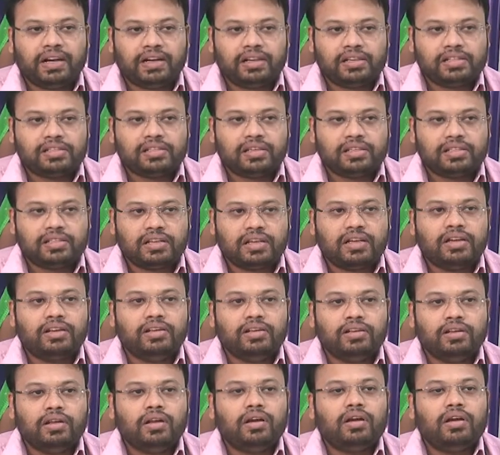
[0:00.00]
ప్రాక్టీషనర్స్
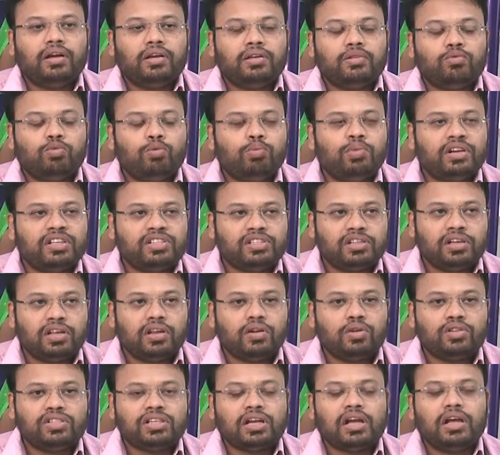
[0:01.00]
కానీ ఈ ఉమ్మడి
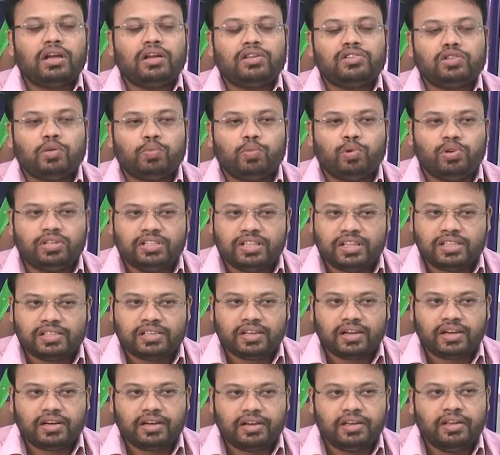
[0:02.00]
జిల్లాలో చాలా సపోర్ట్
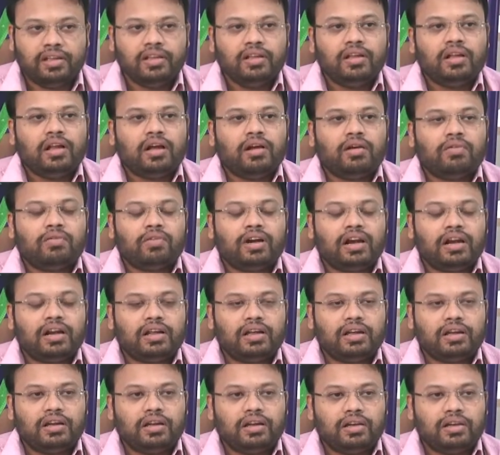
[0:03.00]
చేశారండి వాళ్ళ
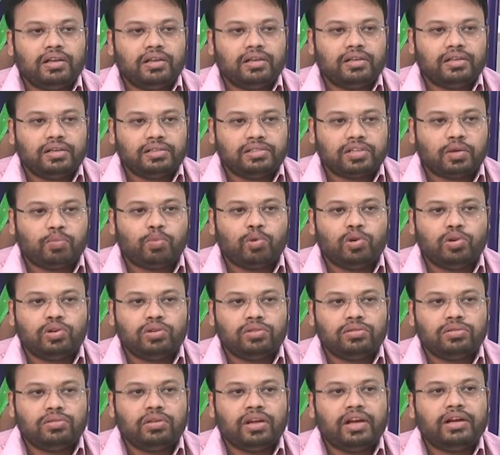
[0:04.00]

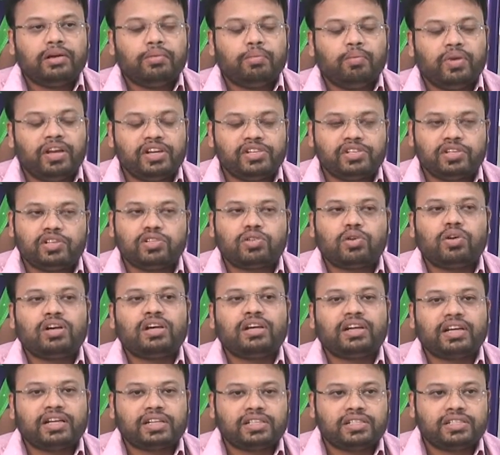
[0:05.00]
సపోర్టు అండ్ పేషెంట్స్
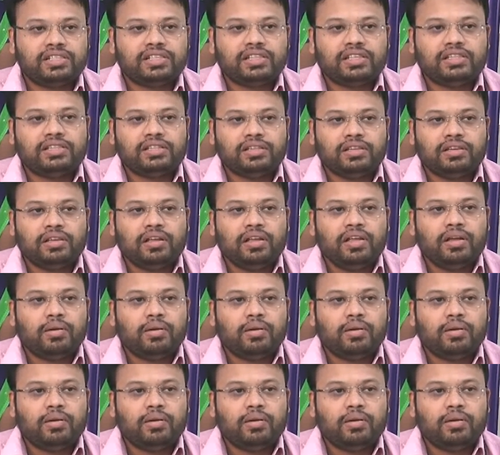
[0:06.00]
కూడా ట్రస్ట్ చేసి